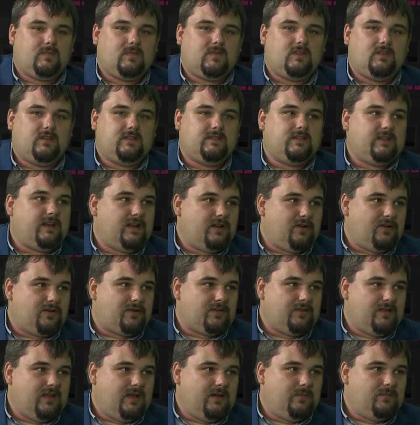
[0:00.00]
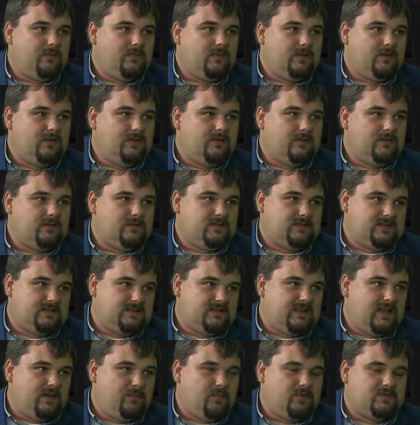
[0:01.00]
co jest rekordem z
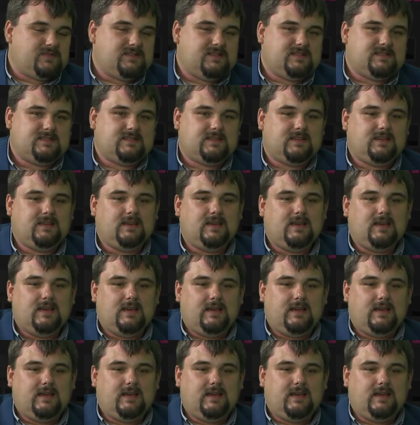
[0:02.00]
tej pozycji.